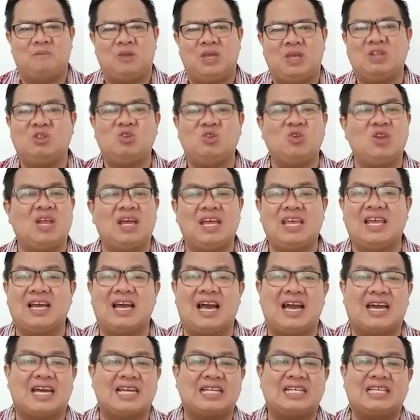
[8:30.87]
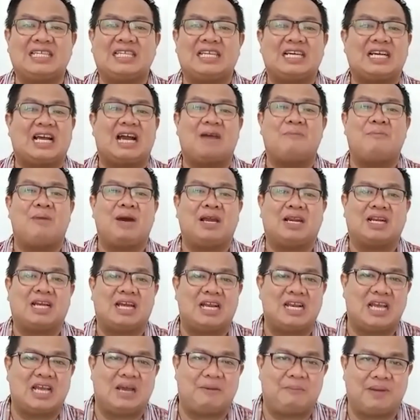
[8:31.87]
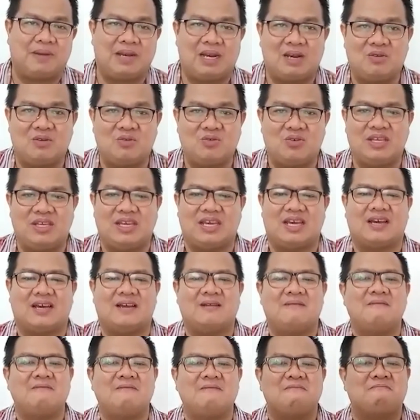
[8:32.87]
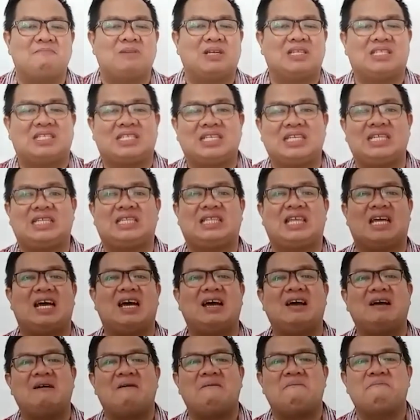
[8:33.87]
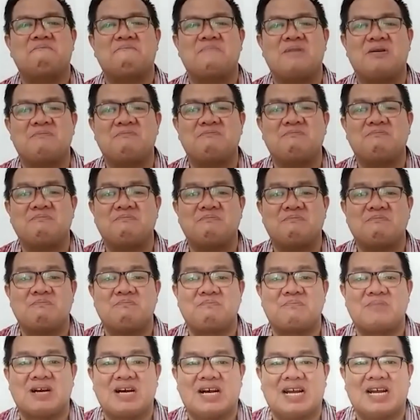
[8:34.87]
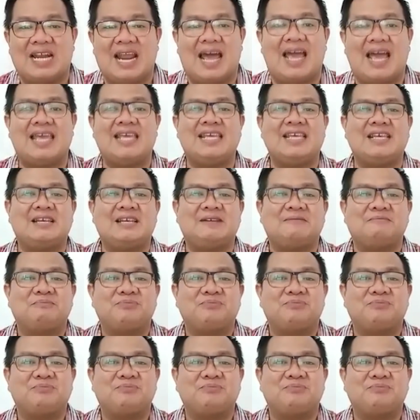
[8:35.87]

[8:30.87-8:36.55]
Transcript: Itulah yang akan kita kabarkan kepada dunia, bercerita mengenai